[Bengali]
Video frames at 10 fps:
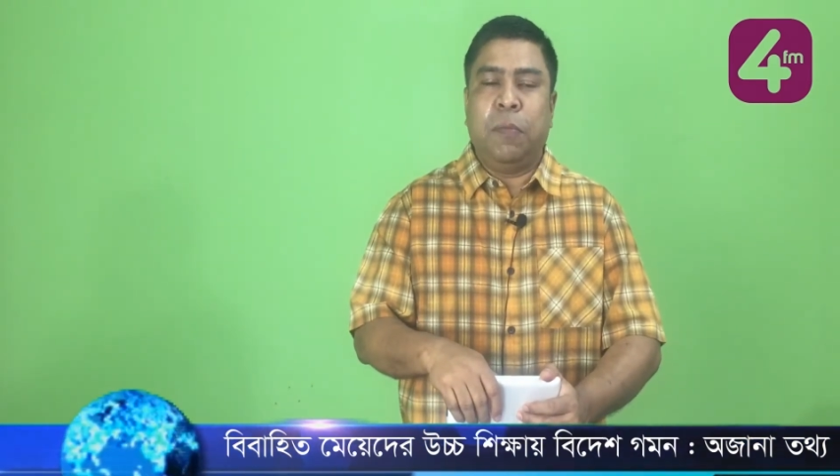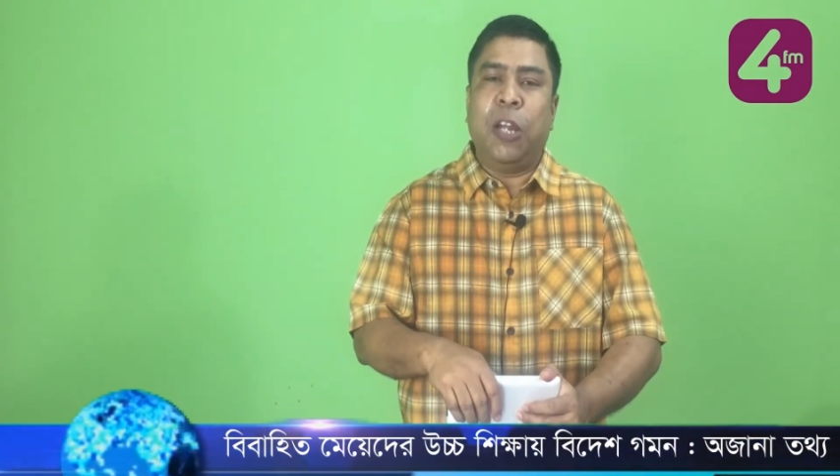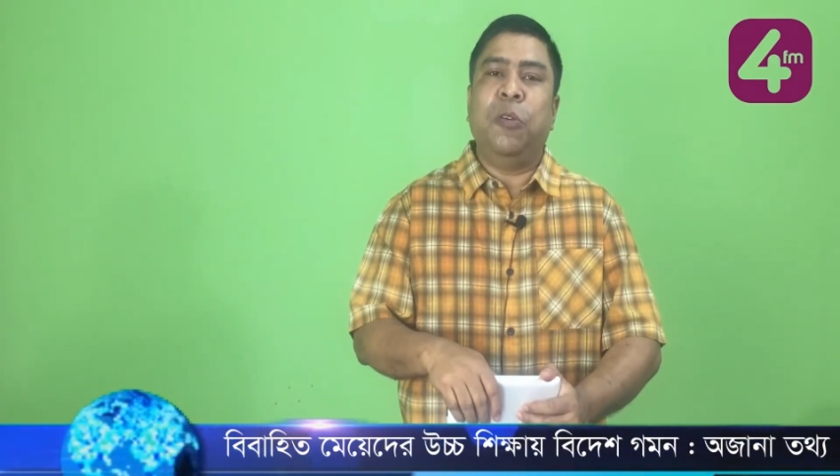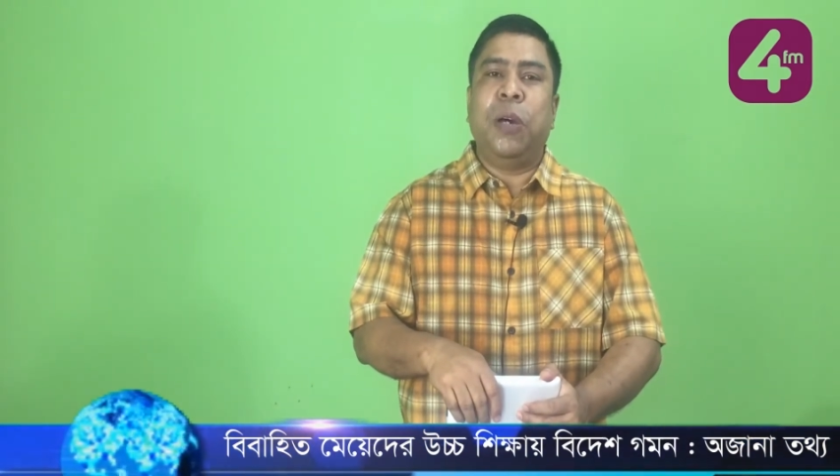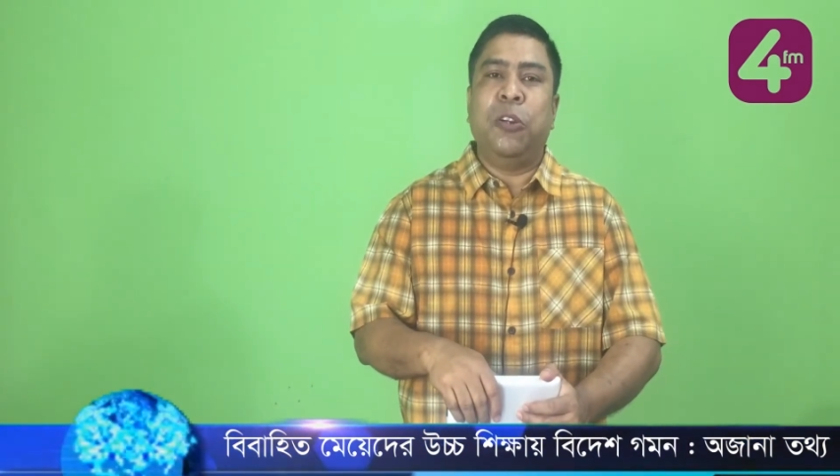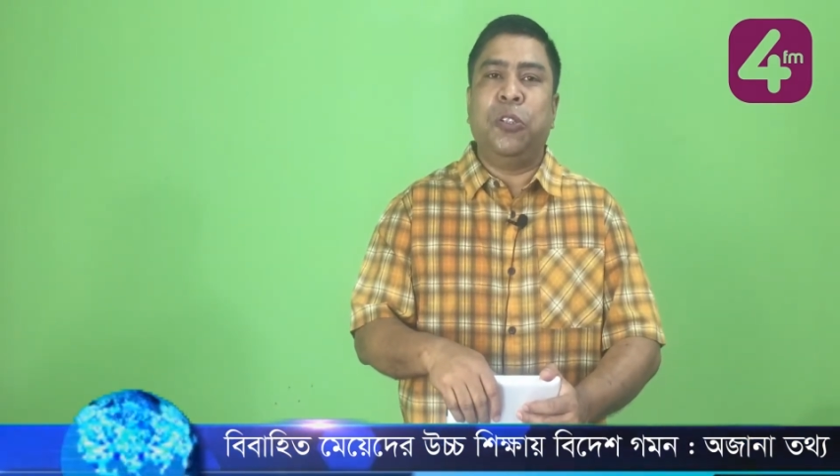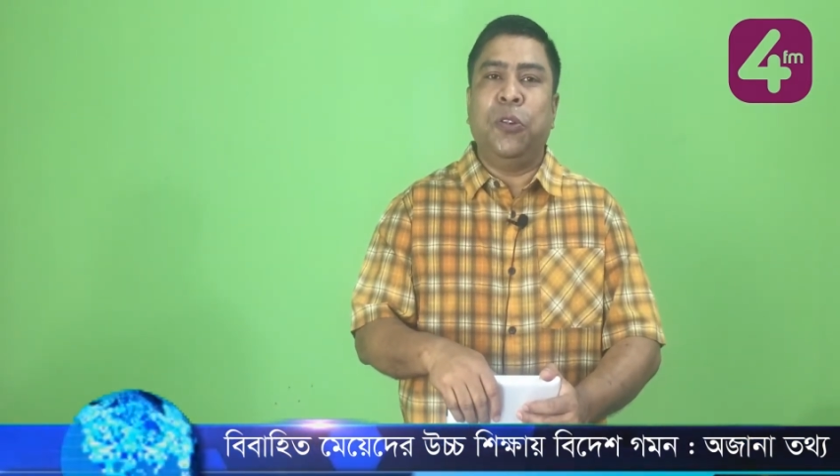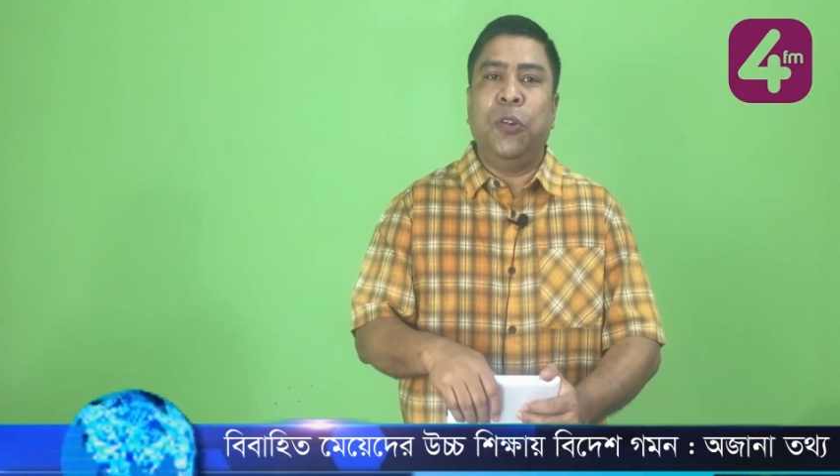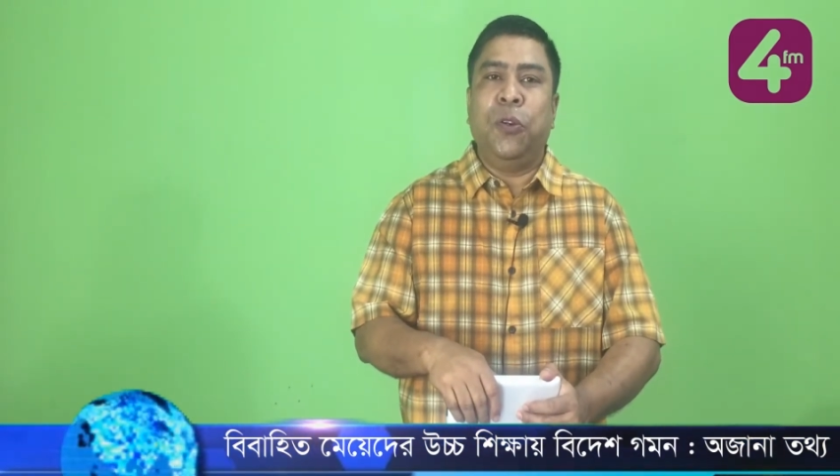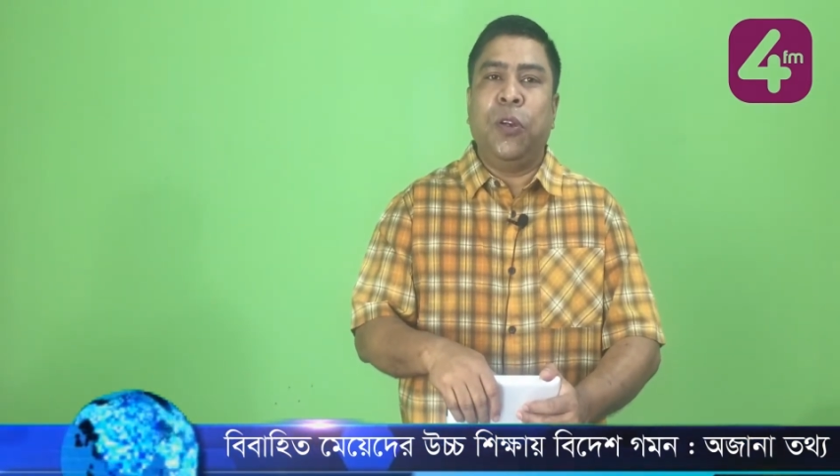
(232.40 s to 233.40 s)
ভালো
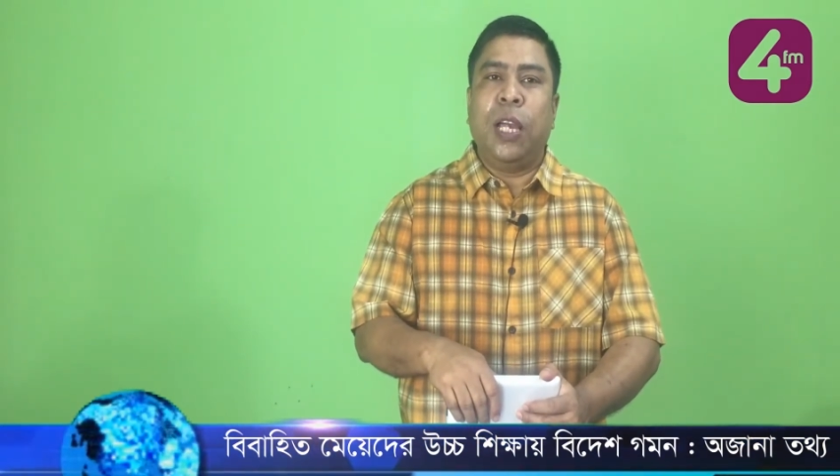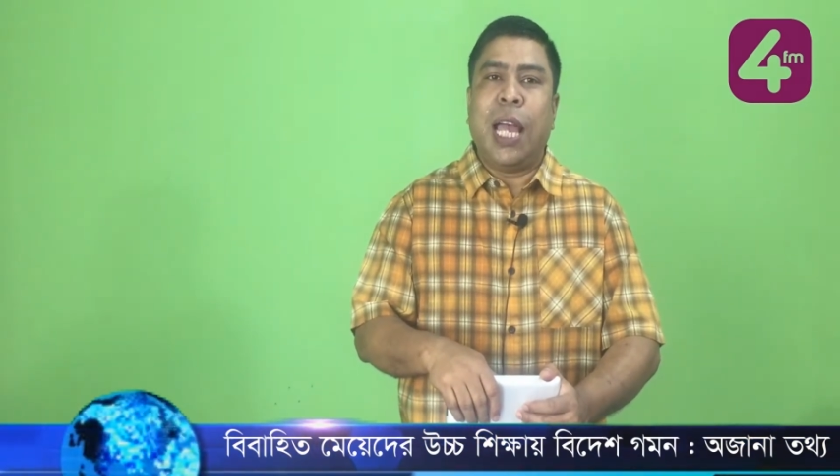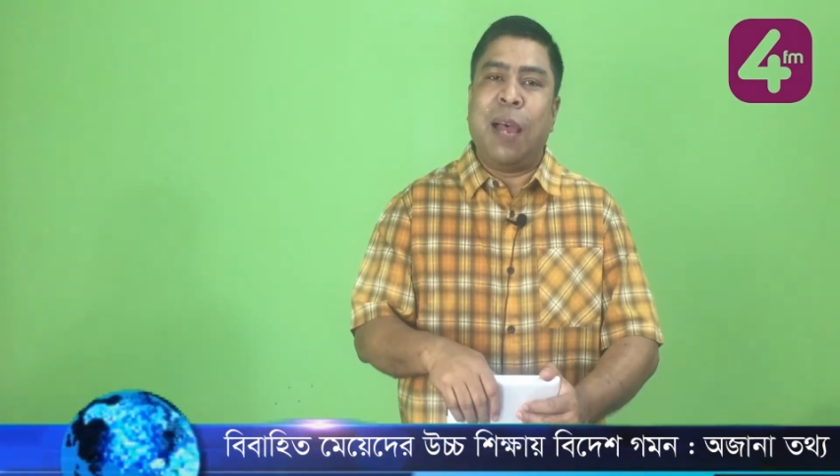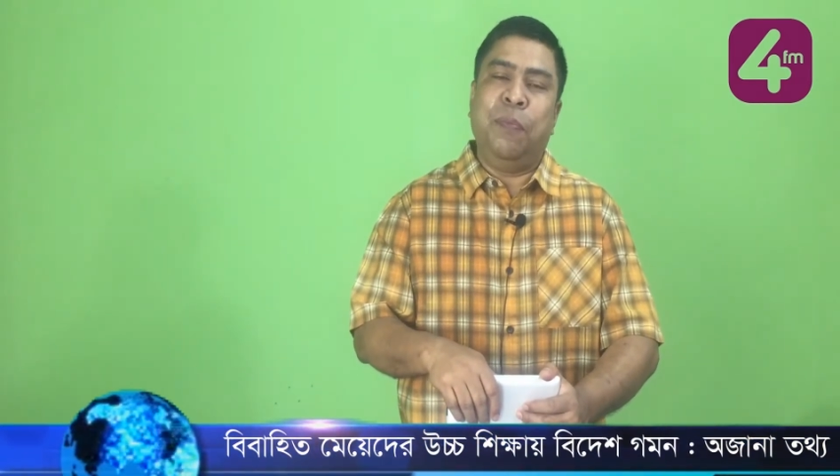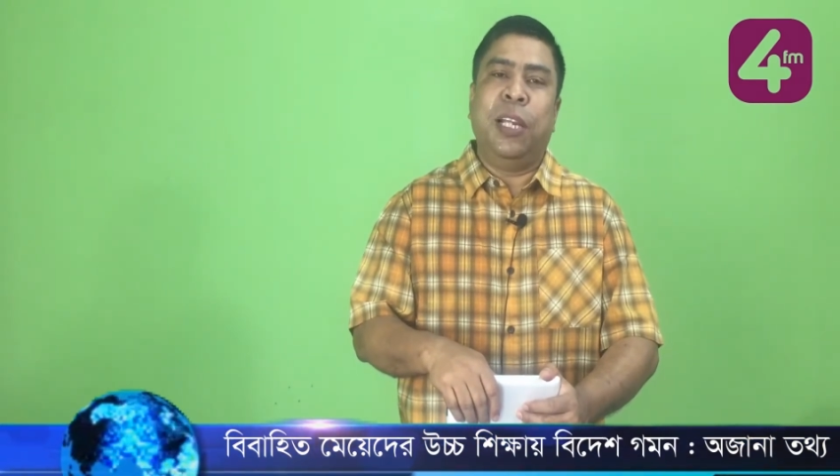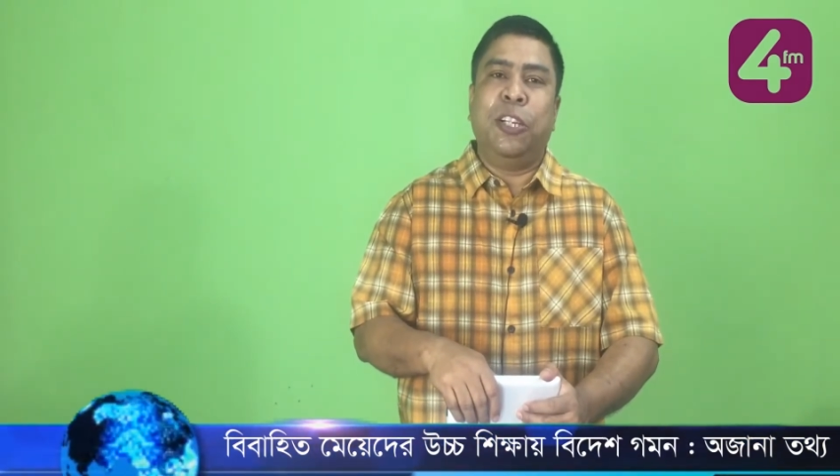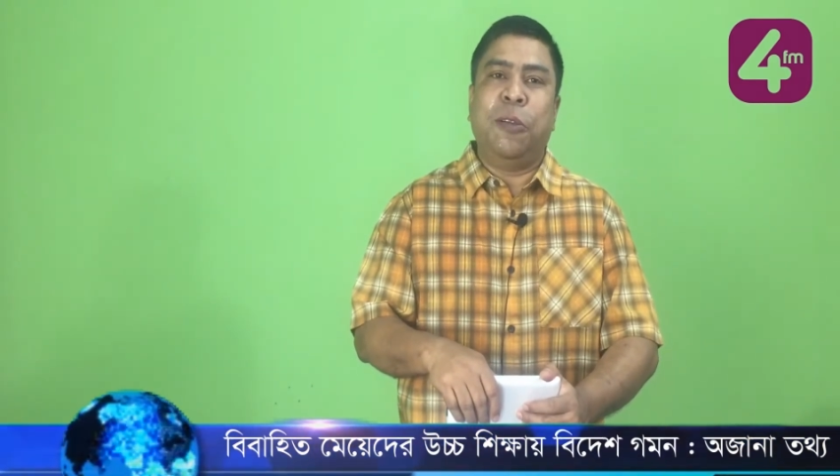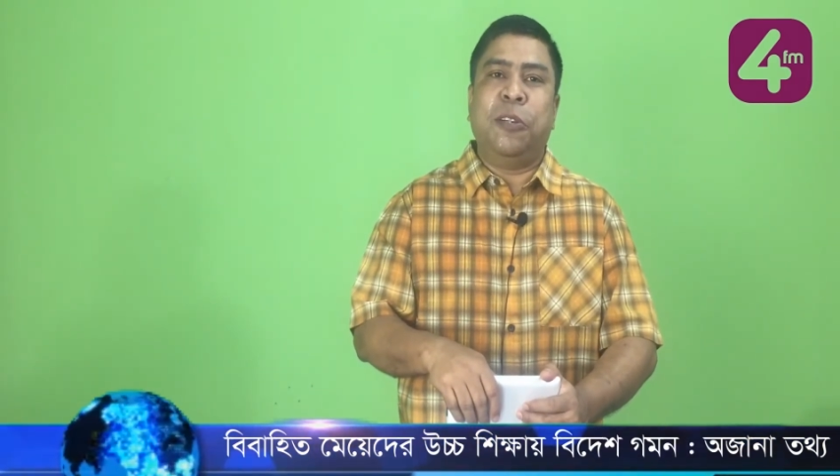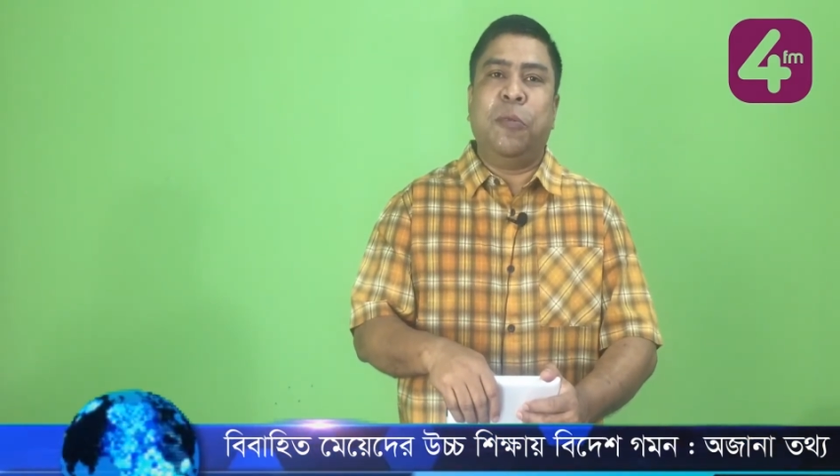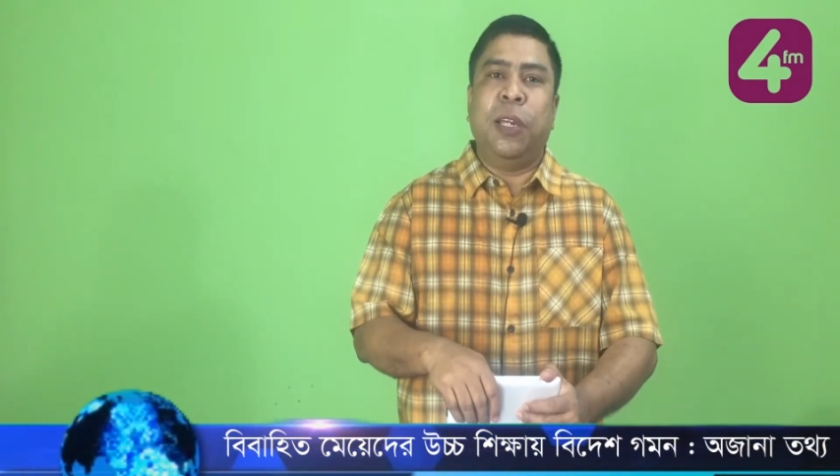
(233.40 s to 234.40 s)
মানুষগুলো আপনাকে
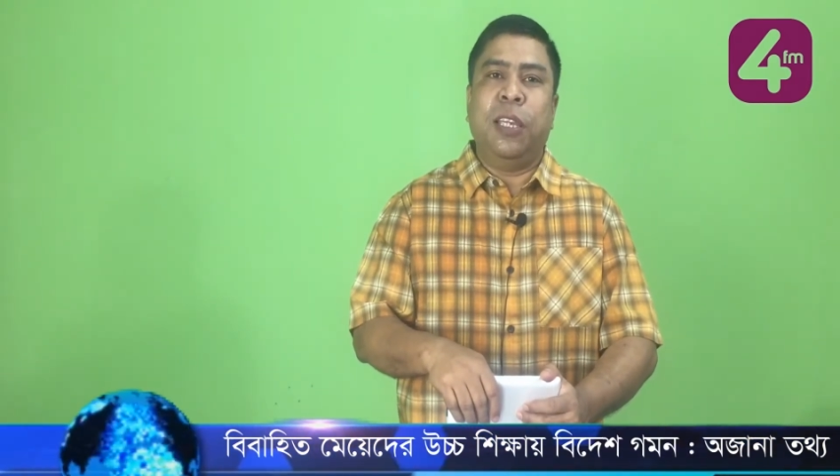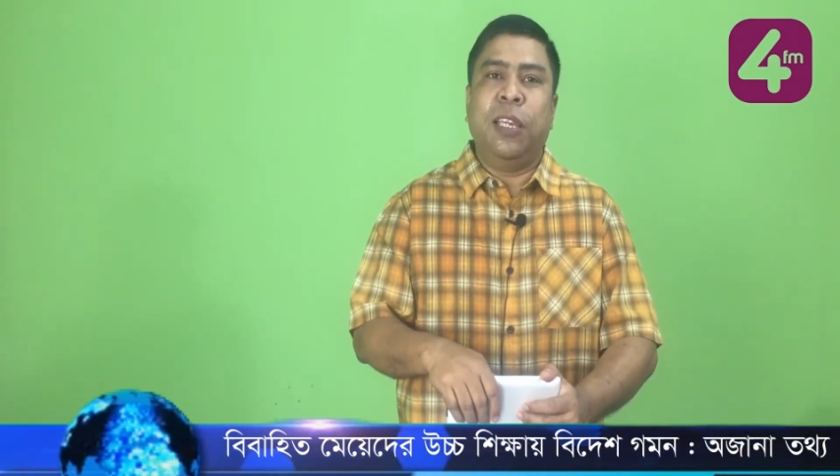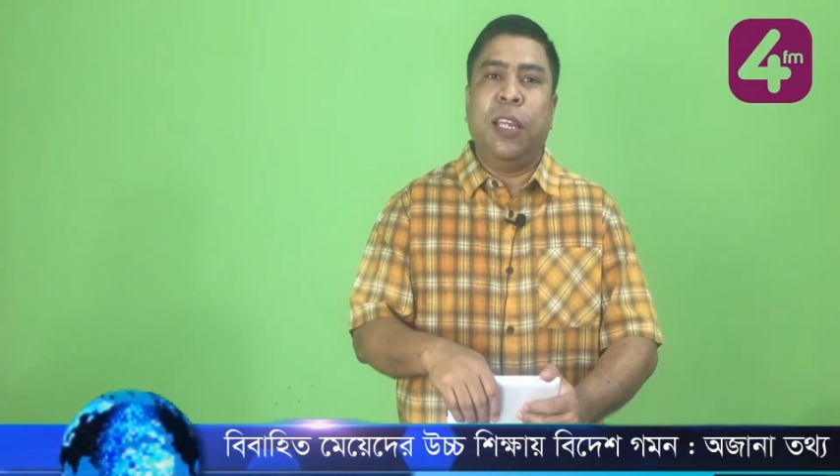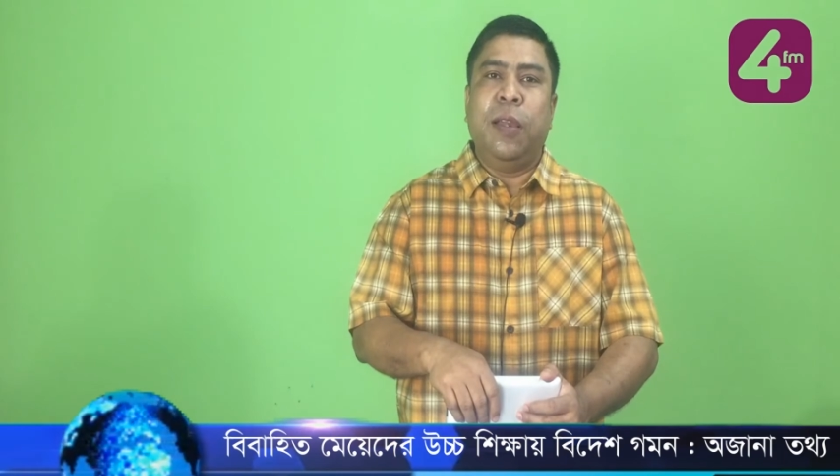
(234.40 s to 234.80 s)
সবসময়